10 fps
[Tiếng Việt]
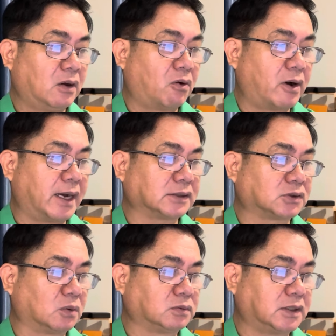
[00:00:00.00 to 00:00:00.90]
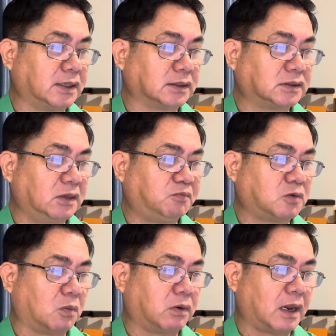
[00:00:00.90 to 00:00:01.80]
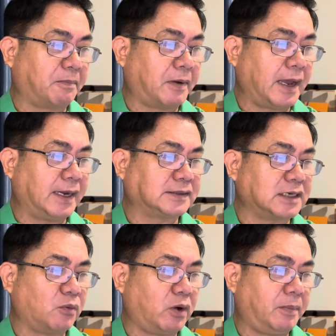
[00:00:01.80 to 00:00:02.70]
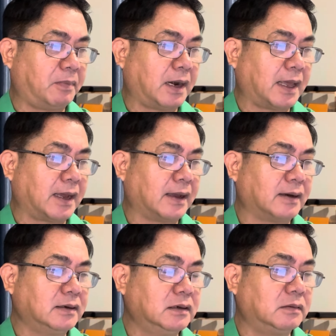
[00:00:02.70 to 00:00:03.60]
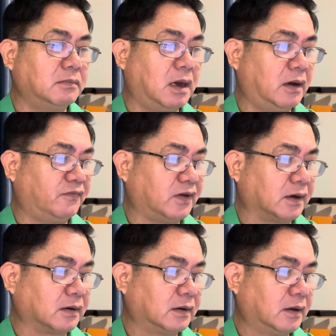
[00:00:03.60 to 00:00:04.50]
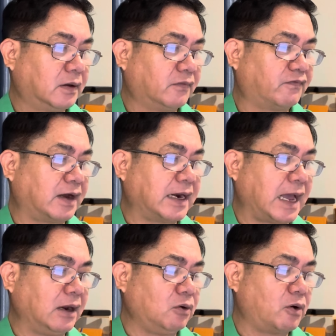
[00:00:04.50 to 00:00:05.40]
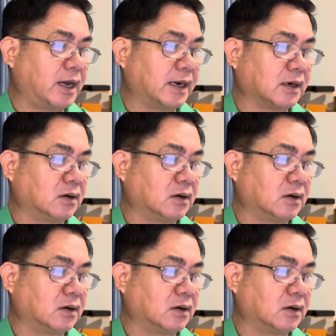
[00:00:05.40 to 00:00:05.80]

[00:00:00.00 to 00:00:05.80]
Hoàng Tùng Thiện tiếp tục lập hai trang web là Ước mơ Việt và Đảng đoàn